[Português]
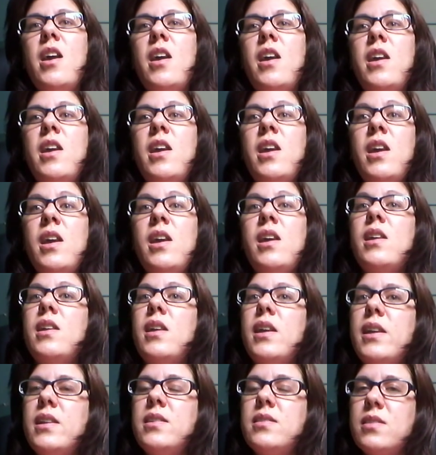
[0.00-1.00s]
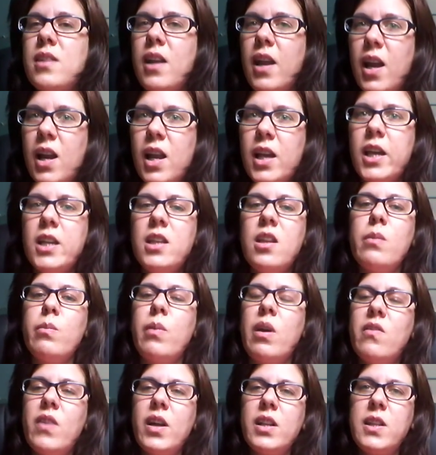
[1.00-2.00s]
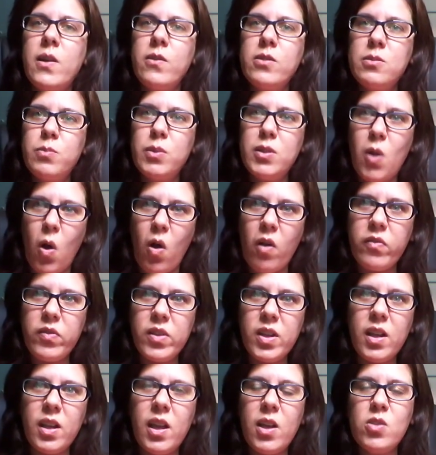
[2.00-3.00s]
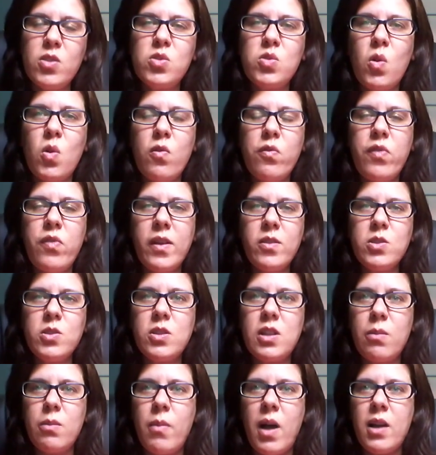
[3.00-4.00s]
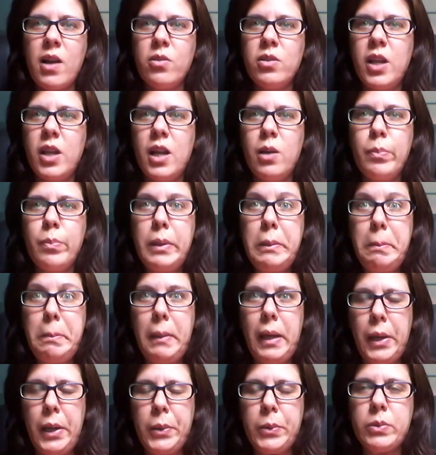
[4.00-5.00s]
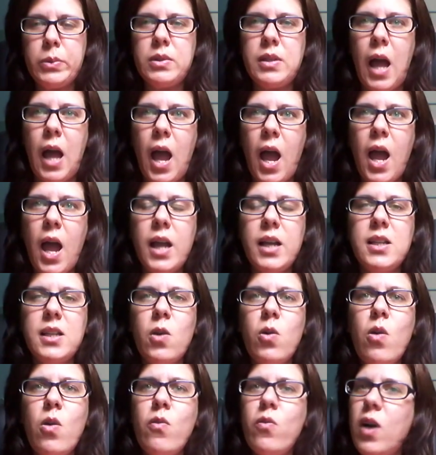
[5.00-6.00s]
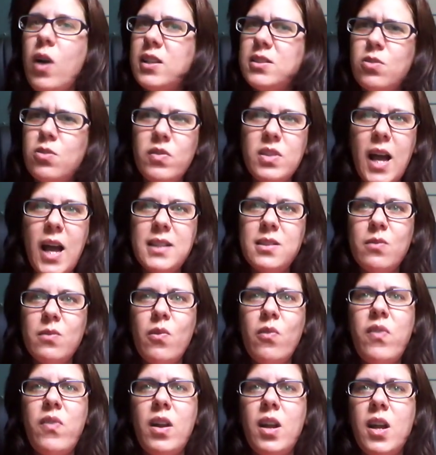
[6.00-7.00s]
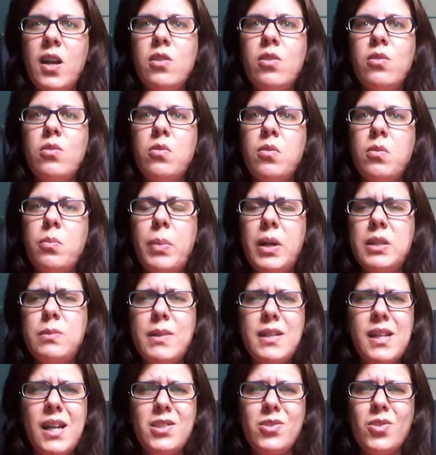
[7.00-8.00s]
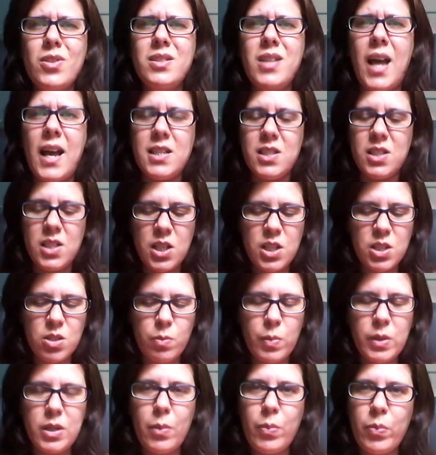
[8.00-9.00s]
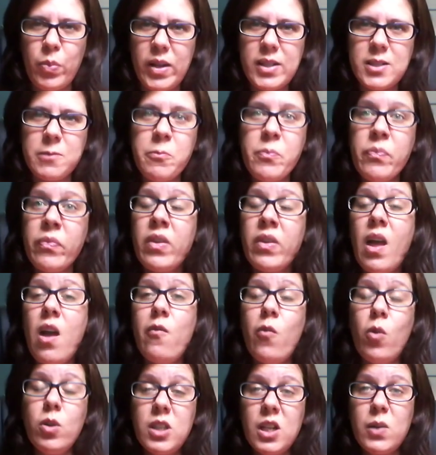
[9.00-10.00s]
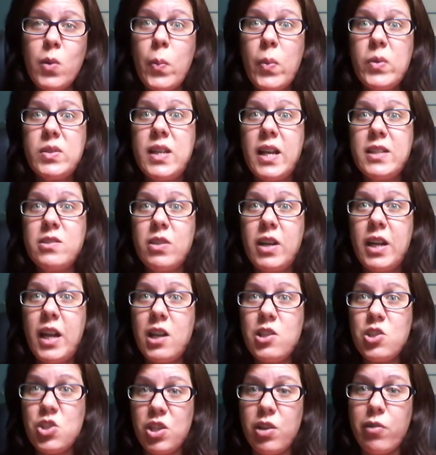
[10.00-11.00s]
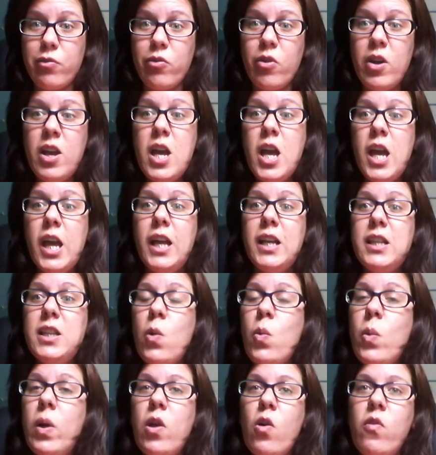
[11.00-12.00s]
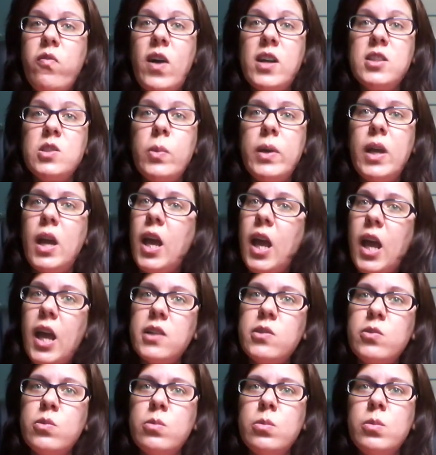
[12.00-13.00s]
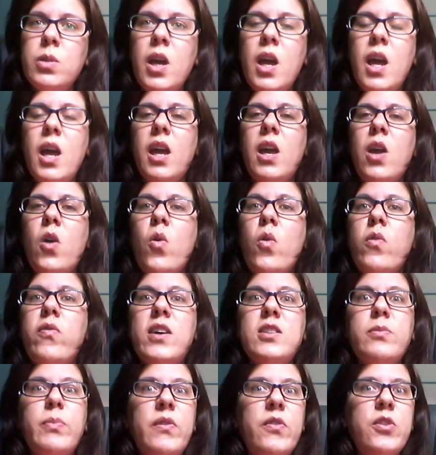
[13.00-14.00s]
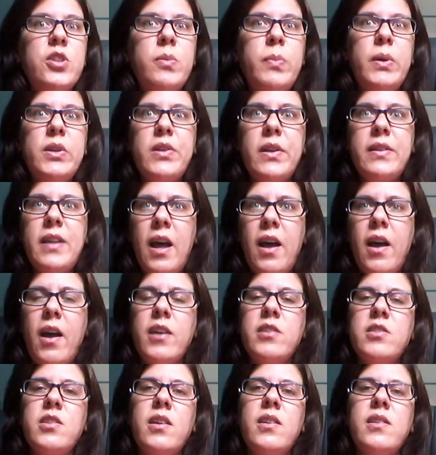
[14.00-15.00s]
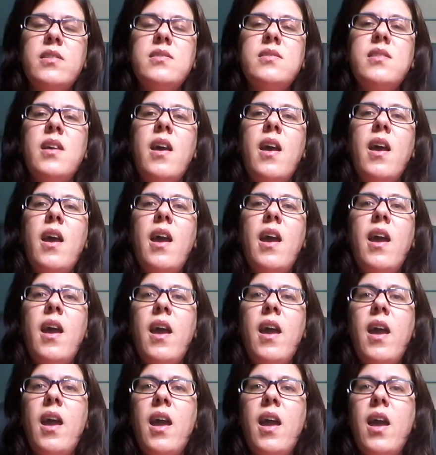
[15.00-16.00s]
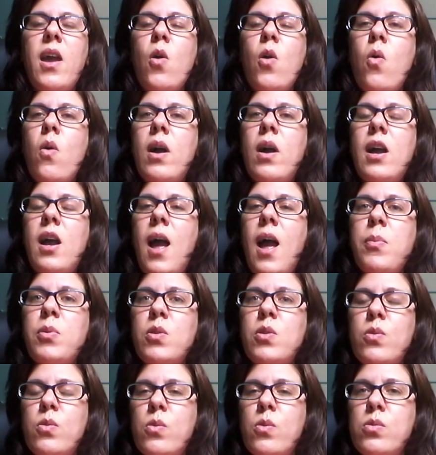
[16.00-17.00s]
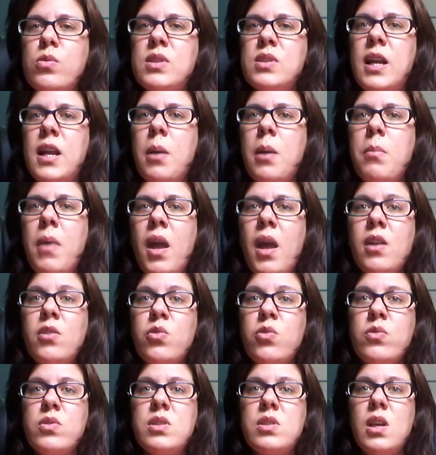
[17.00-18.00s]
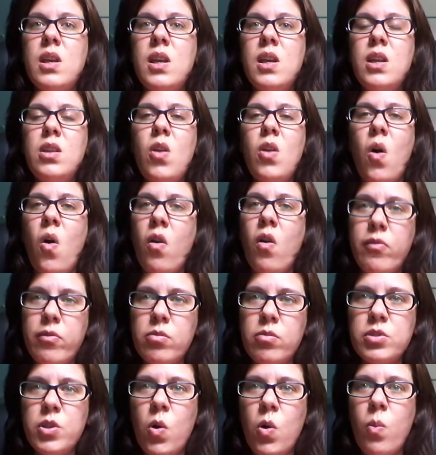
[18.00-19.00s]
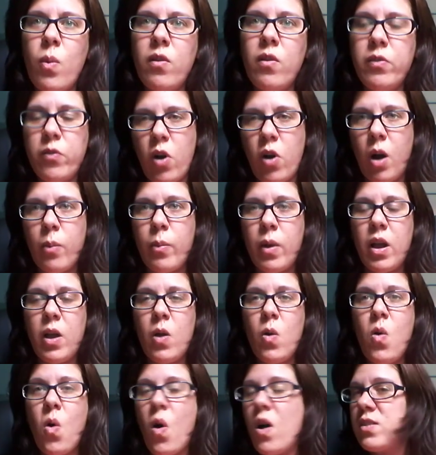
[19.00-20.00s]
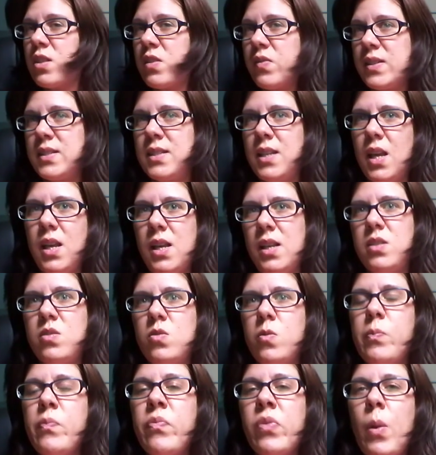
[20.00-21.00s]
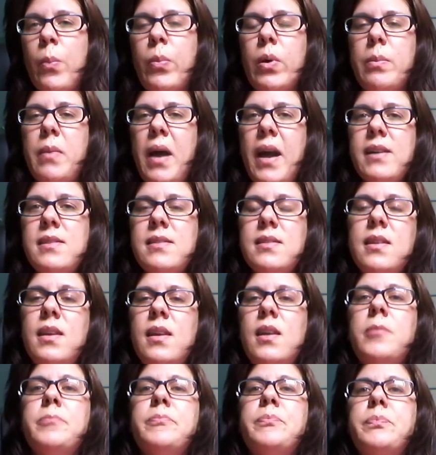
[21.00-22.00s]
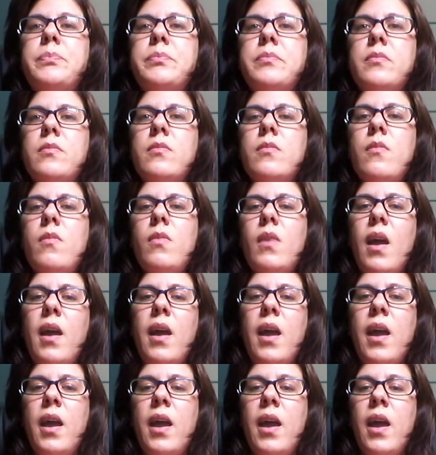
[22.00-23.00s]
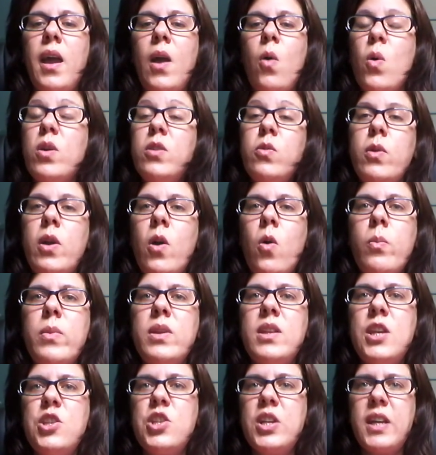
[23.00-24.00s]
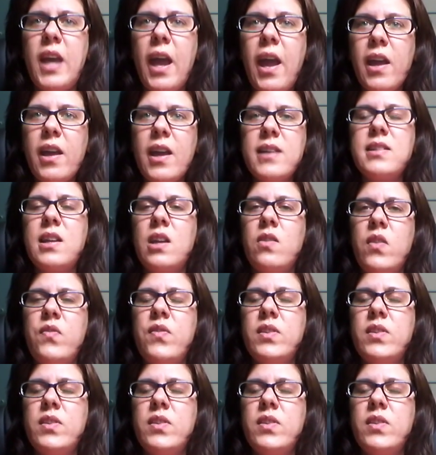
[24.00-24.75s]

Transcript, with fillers: e Estrela, que também vai ter um spin-off. estou vendo o seu trabalho nele primeiro, tá? Então eu, as novidades eu vou falando no, pelas minhas redes sociais, deixa isso para depois outro no é processo criativo. Então eu faço um enredo, eu faço perfil de personagens, é, eu capto os elementos e inovo de alguma forma. Eu gosto de fazer isso. Por mais que é, quando eu me dediquei a escrever